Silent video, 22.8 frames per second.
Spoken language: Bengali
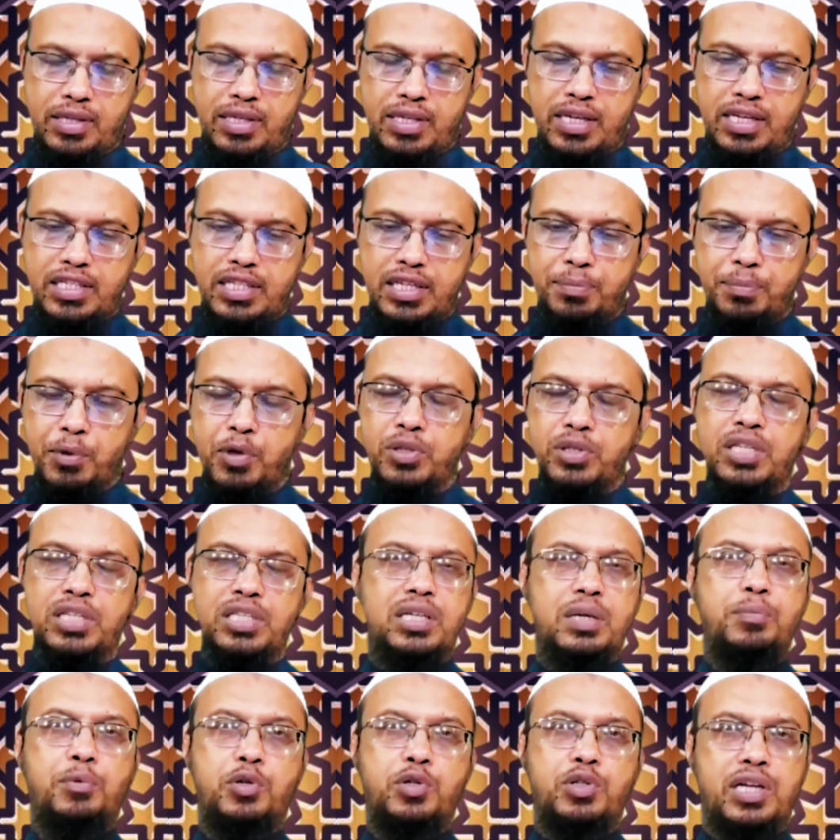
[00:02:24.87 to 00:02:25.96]
যেটা যে
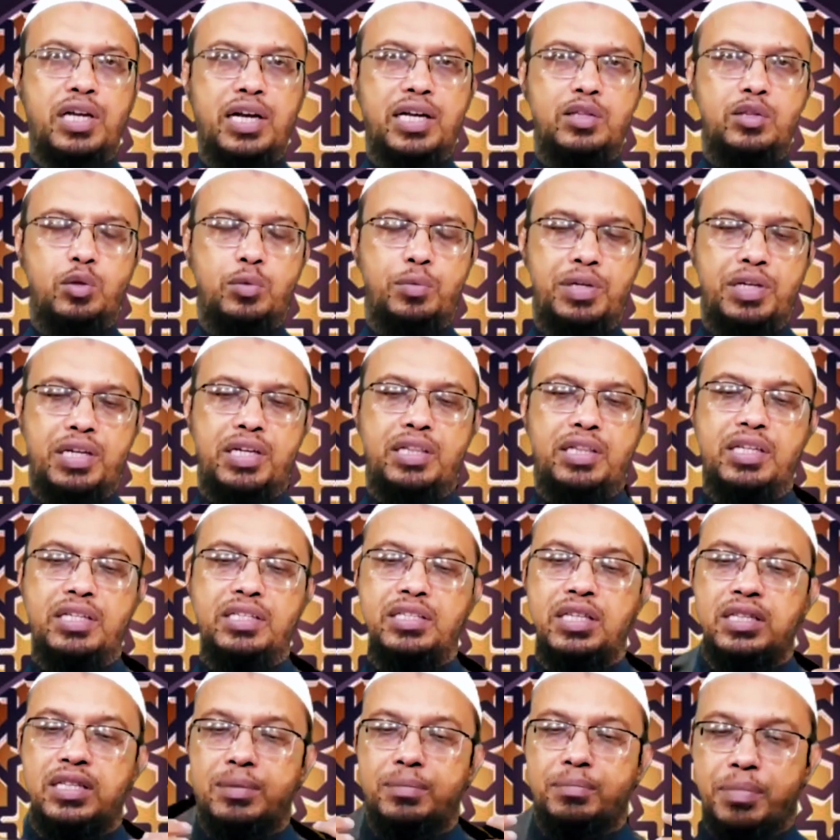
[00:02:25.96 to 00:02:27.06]
পর্যায়ে সে পর্যায়ে রাখতে হবে এটাকে
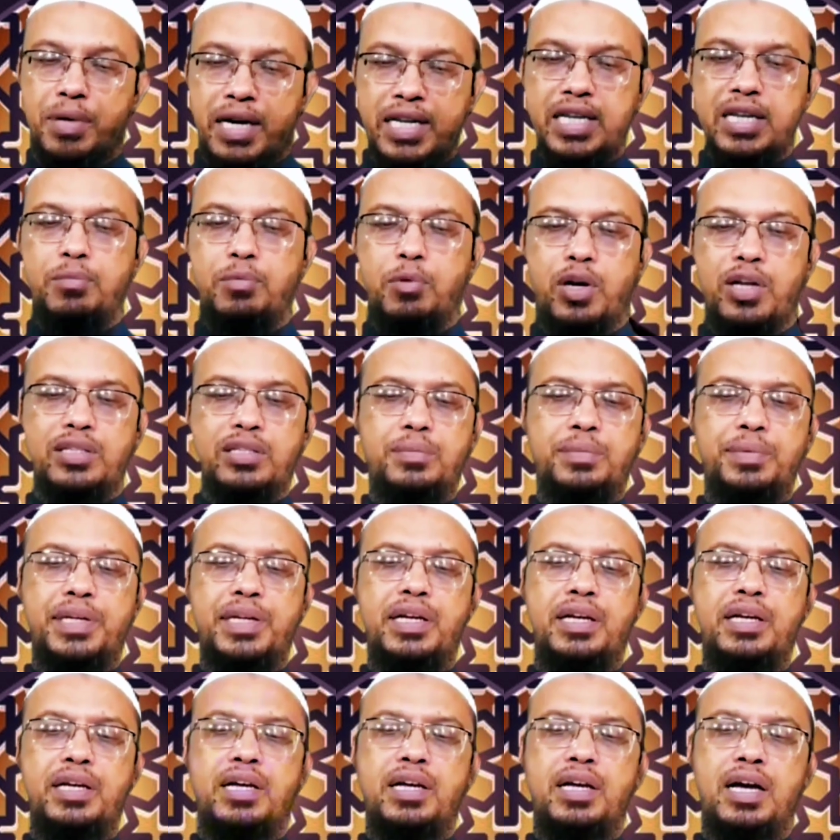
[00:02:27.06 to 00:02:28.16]
তার চাইতে বাড়িয়ে বলা যাবে
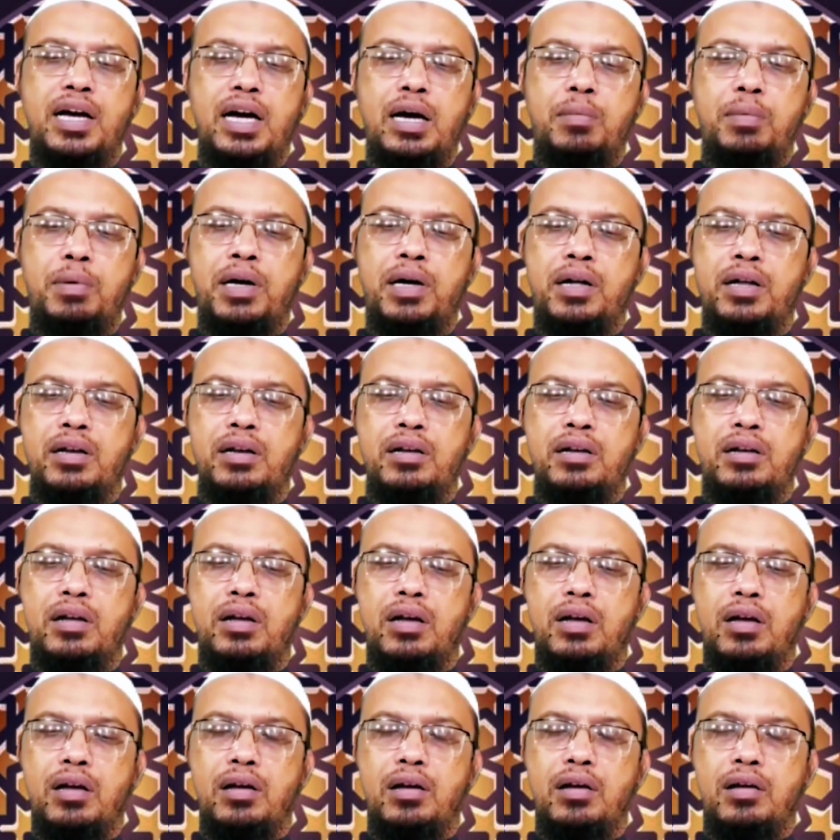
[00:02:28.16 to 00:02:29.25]
না আবার
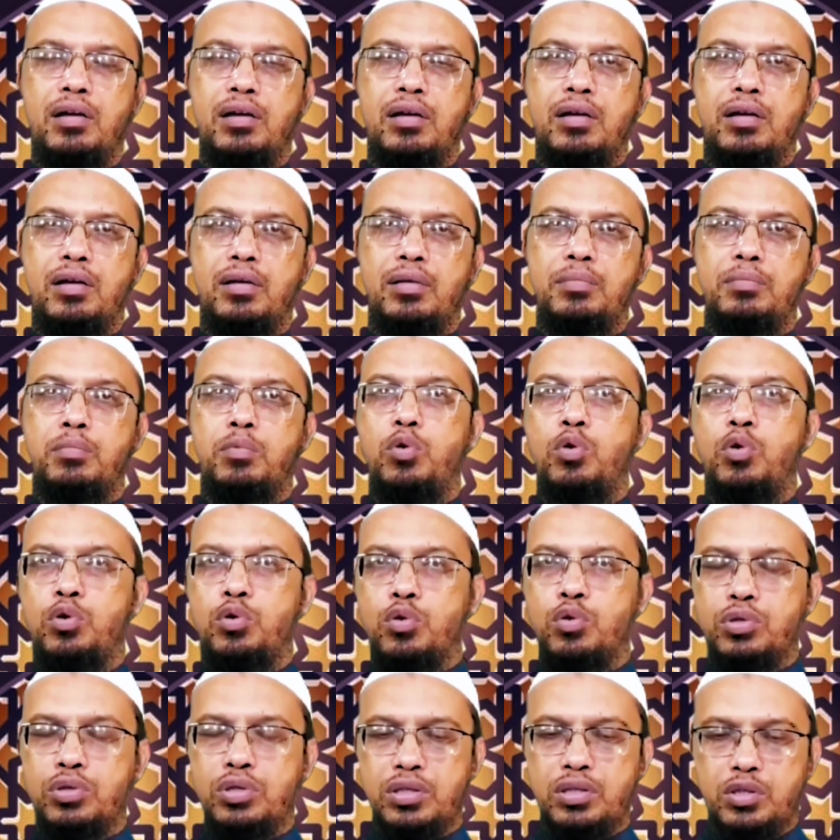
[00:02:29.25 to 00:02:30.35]
ভুল
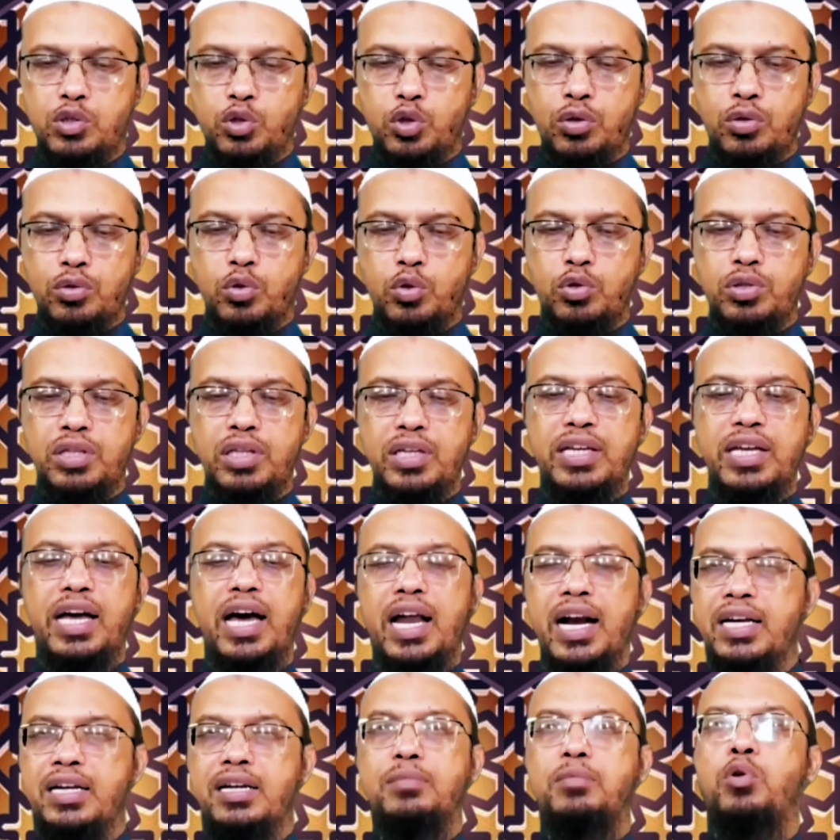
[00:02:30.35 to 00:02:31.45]
করতে ধরতে
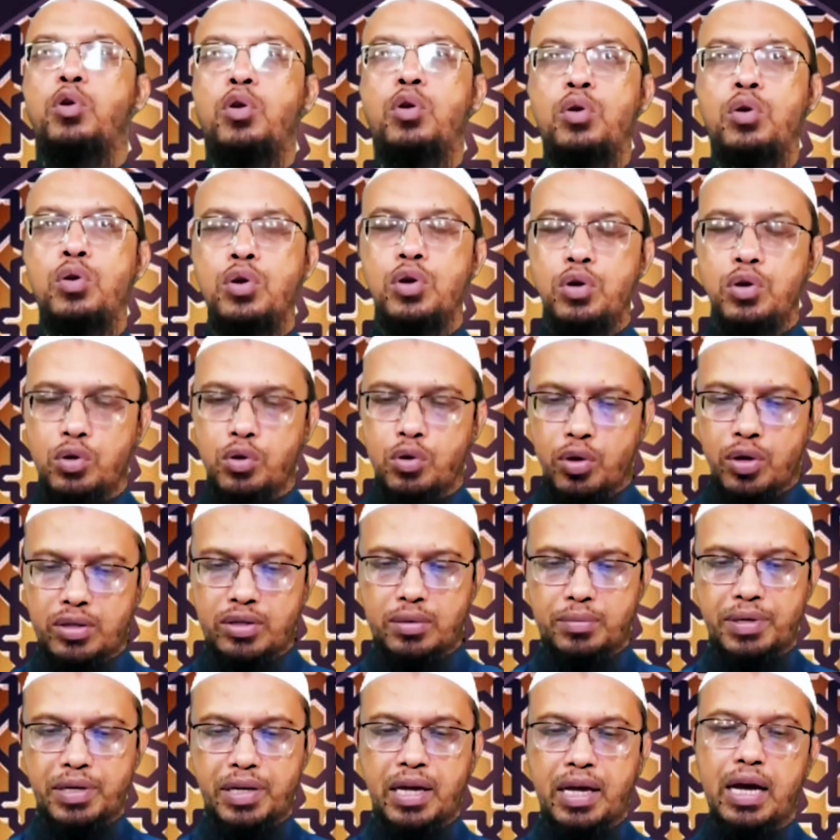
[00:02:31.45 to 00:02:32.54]
গিয়ে আরেকটা ভুলও করা
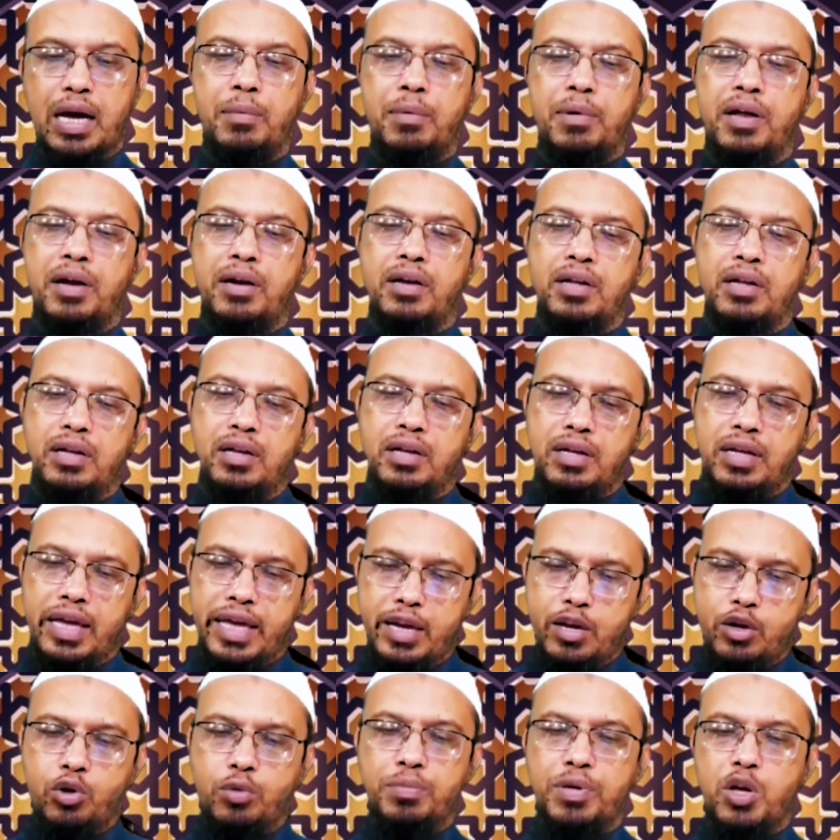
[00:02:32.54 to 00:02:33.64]
যাবে না আবার
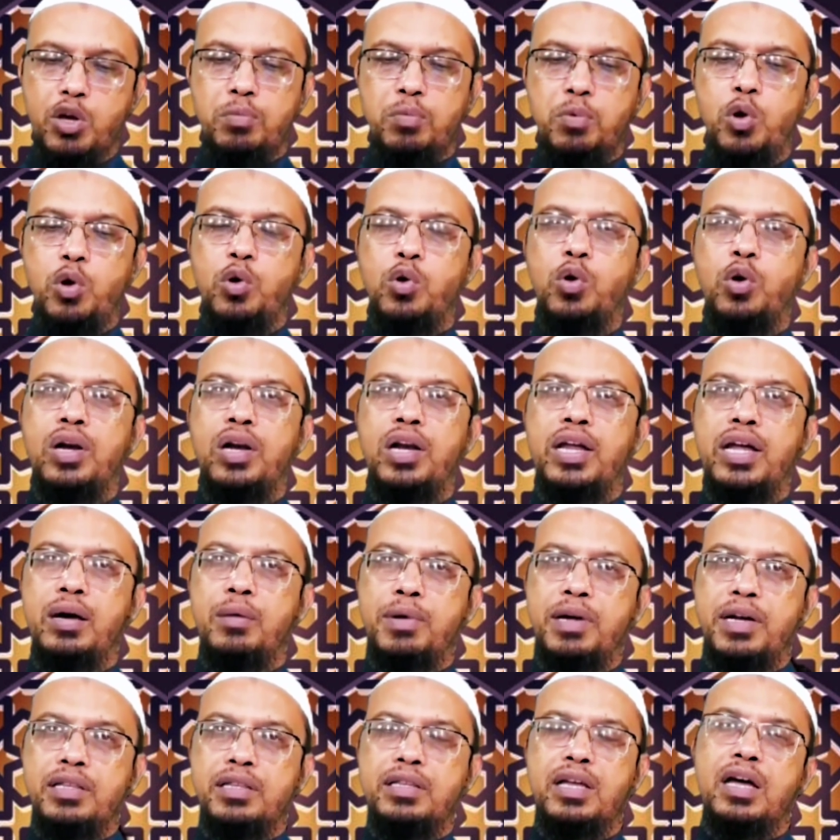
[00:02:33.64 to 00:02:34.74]
এরকম কেউ ভুল করলে
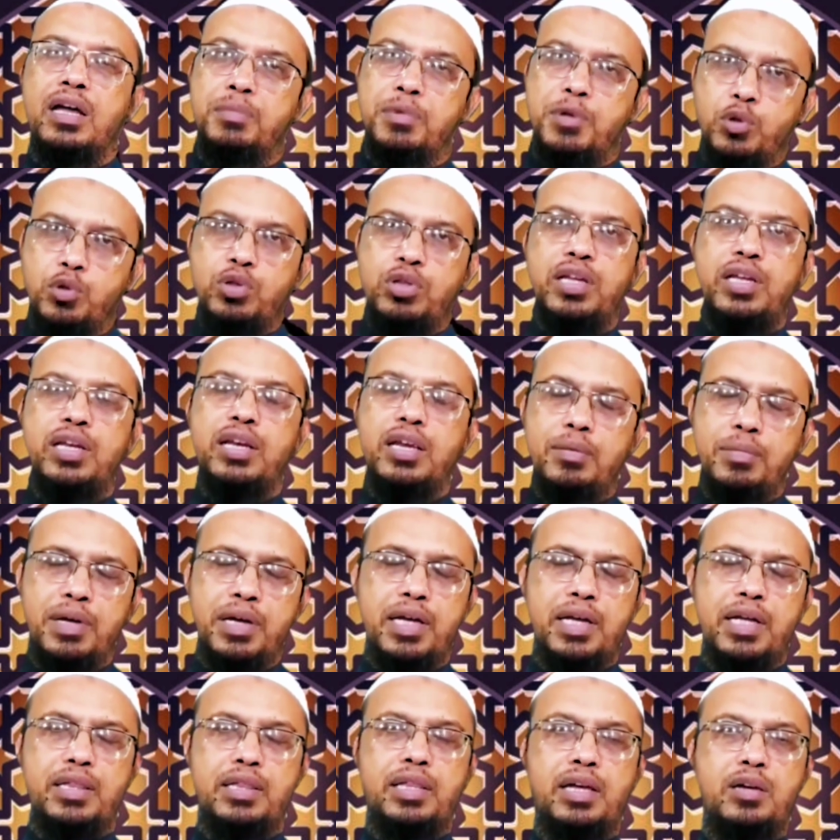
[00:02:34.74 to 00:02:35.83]
আবার তার বিরুদ্ধে
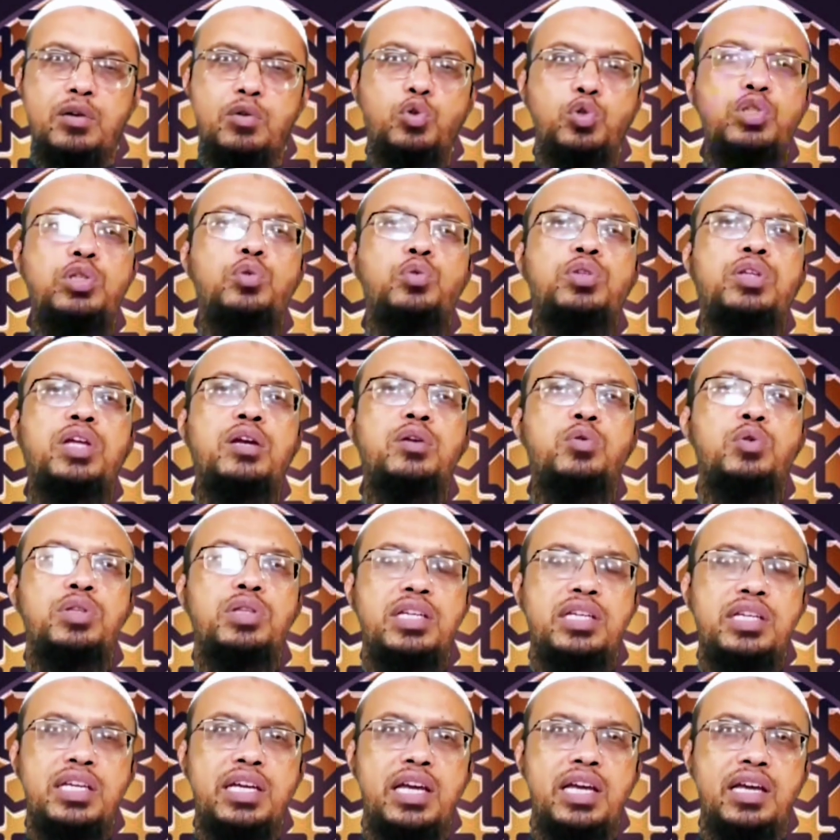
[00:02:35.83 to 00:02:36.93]
নেমে তার গোষ্ঠী উদ্ধার
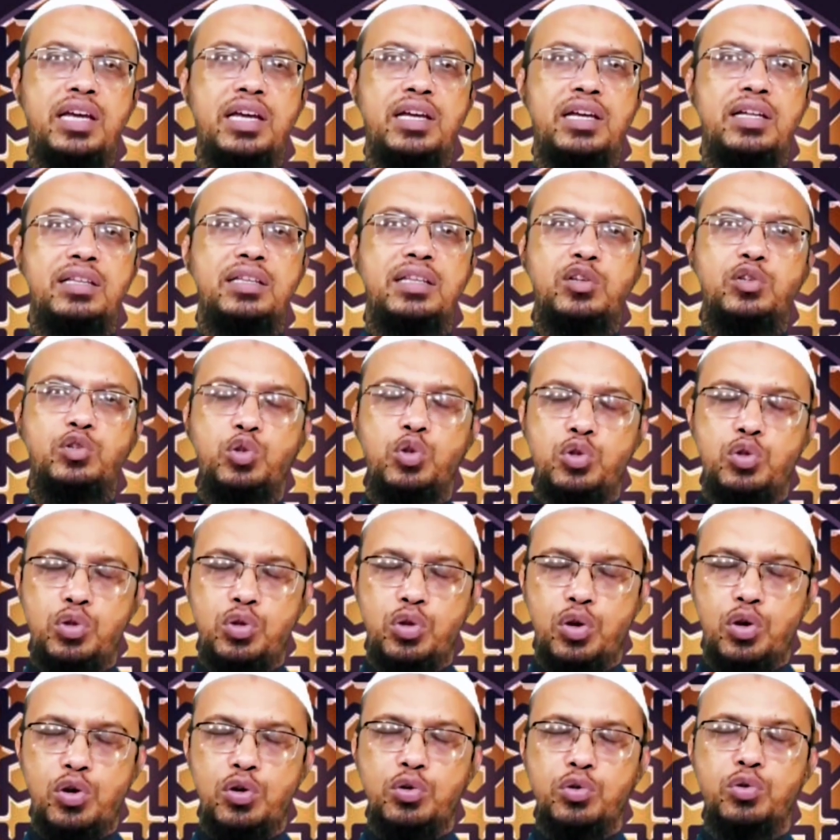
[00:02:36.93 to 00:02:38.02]
করতে গিয়ে তার
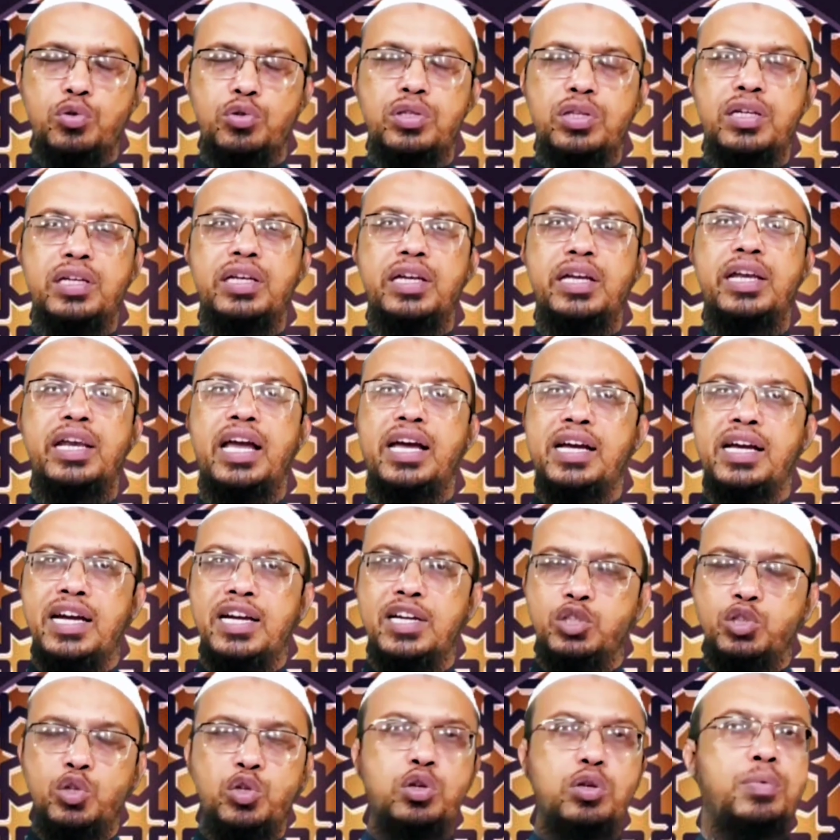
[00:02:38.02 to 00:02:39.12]
চরিত্র হনন করতে গিয়ে
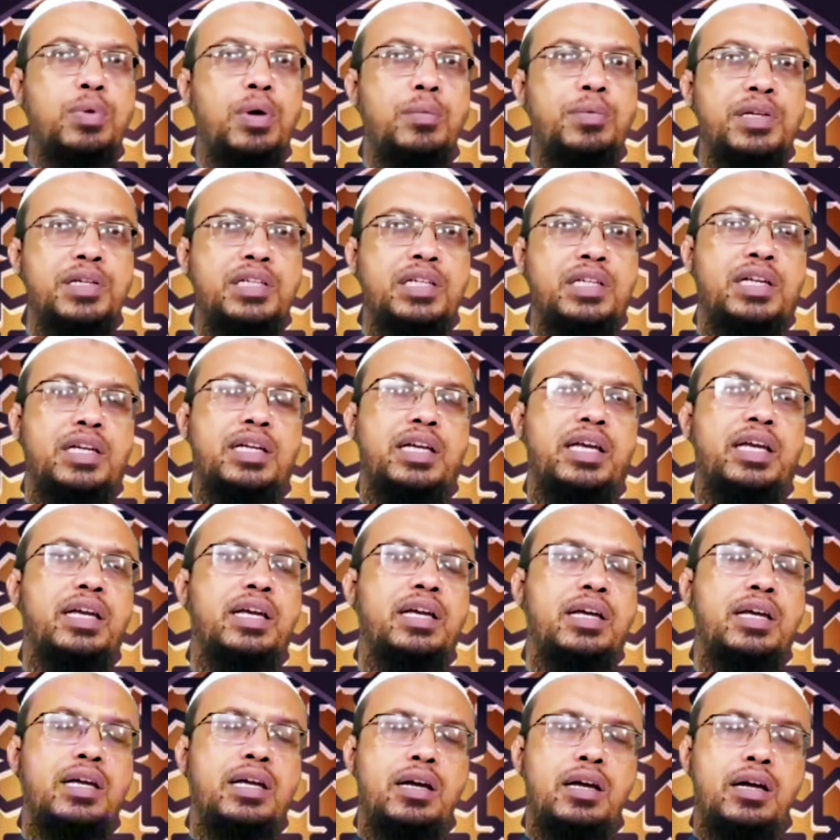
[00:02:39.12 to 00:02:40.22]
ন্যাক্কারজনকভাবে সেটাকে